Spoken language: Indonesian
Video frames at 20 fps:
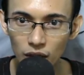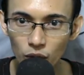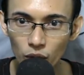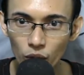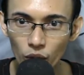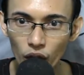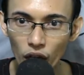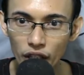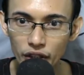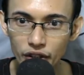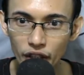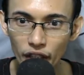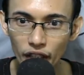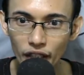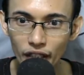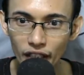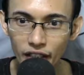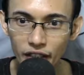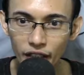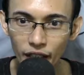Gacanya
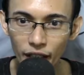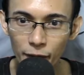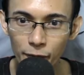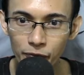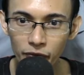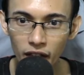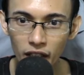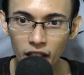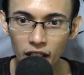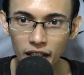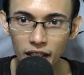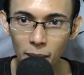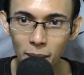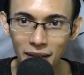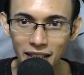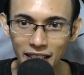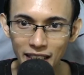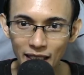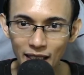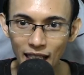keren ya.
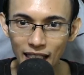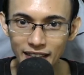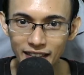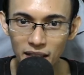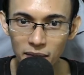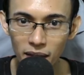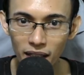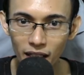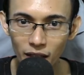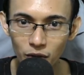Dapat tiket gacha malah